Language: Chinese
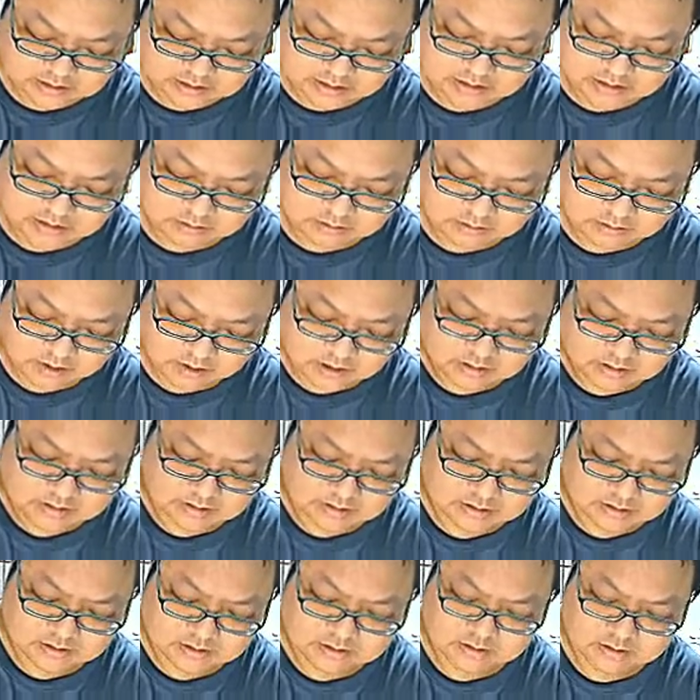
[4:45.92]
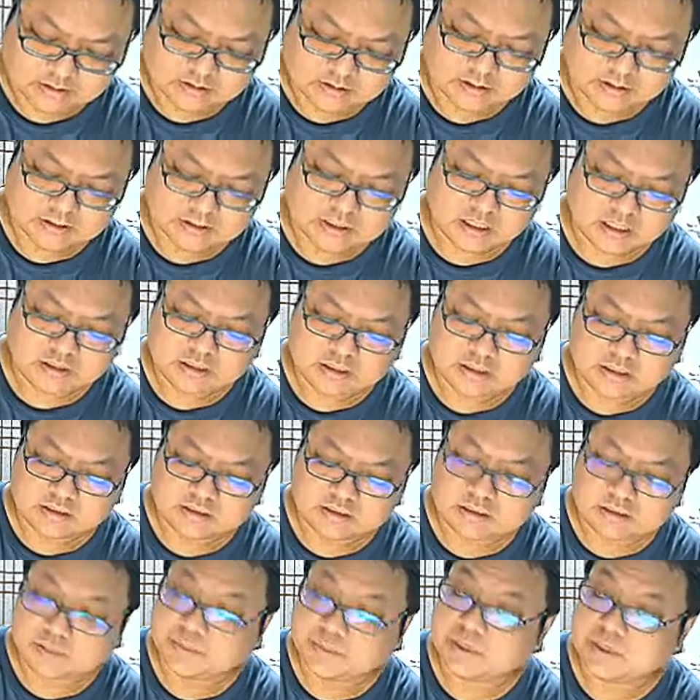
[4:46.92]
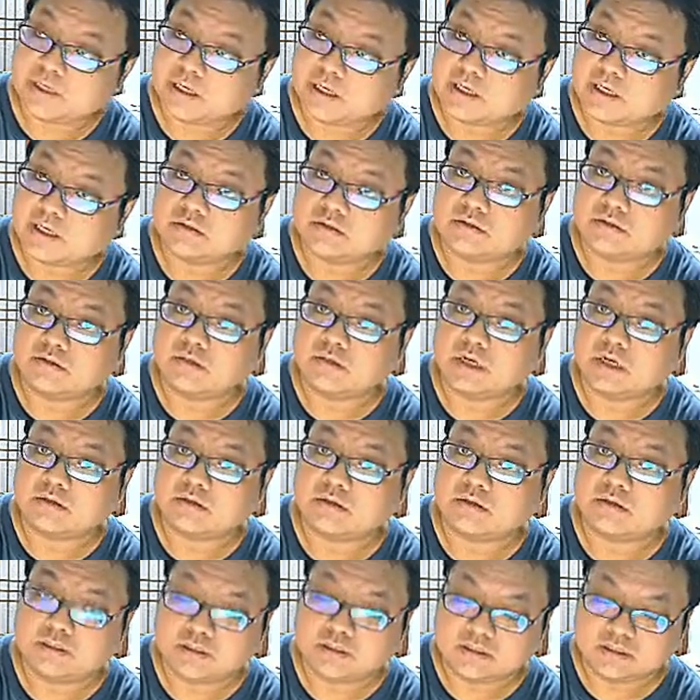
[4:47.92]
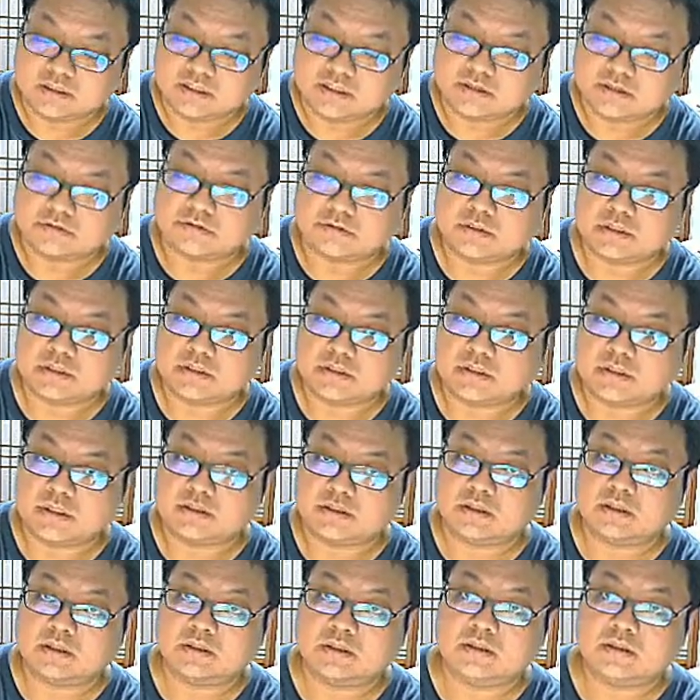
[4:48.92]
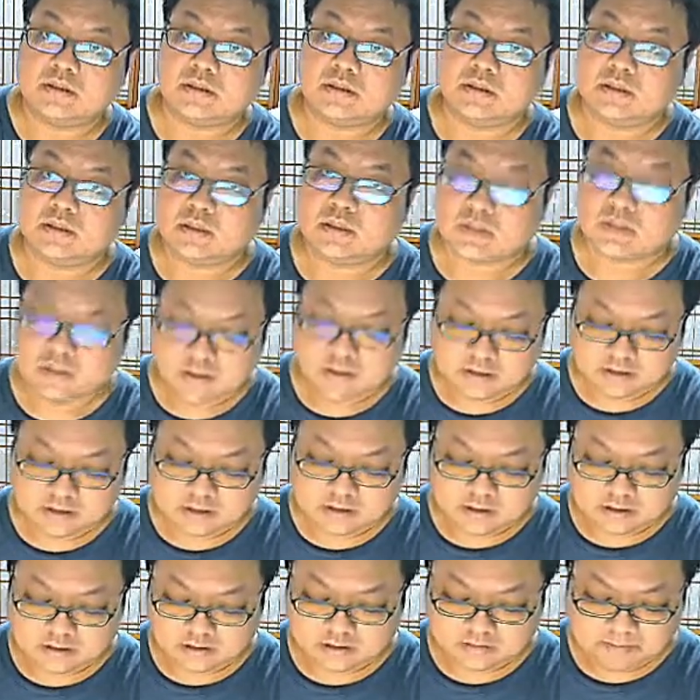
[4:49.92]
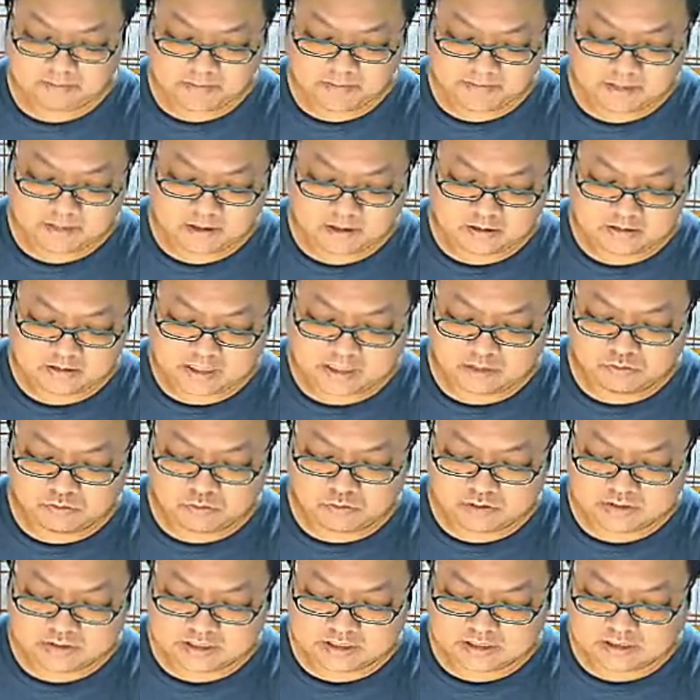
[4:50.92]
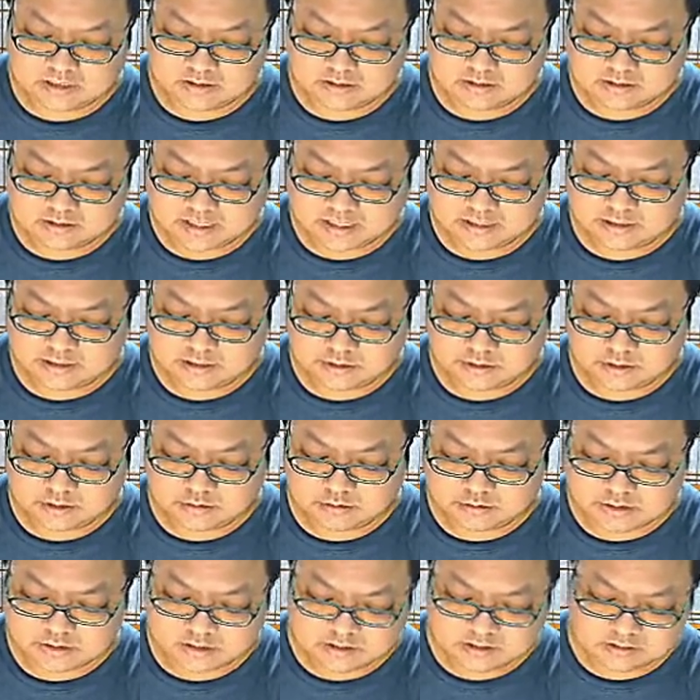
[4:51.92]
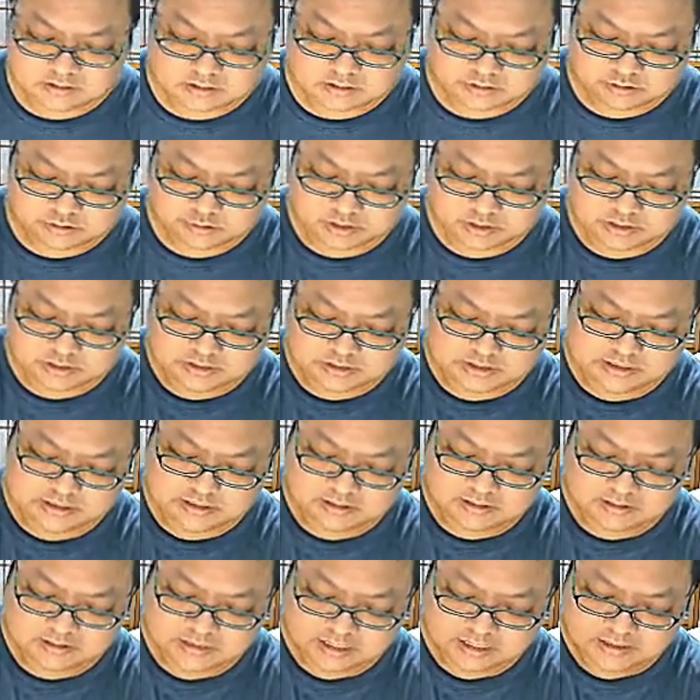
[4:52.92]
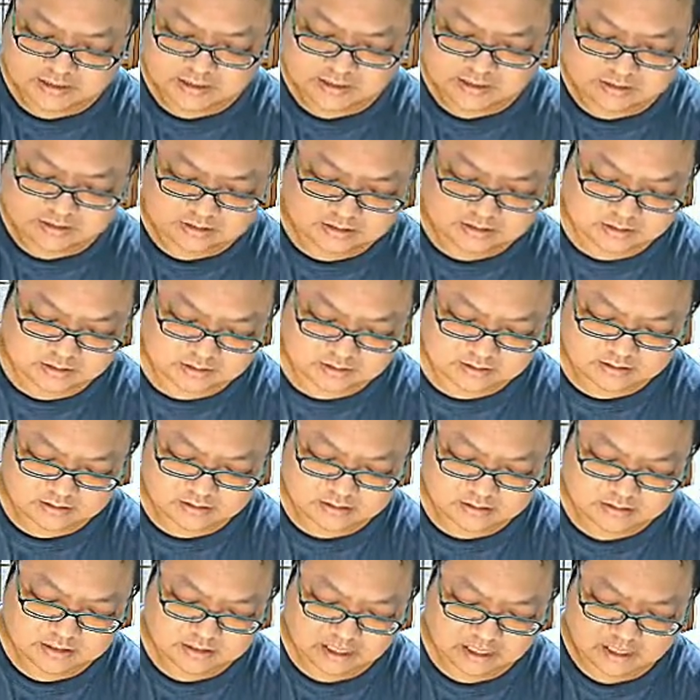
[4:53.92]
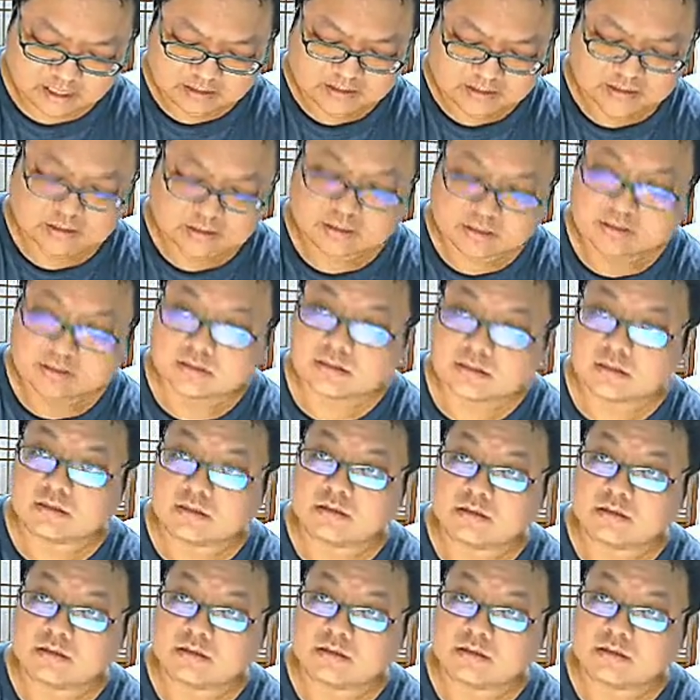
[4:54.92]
个挂号也是正的，只要你前面的 x 都调整成系数是正的，哦，那我这个在你的右侧就会减三也正，加一也正。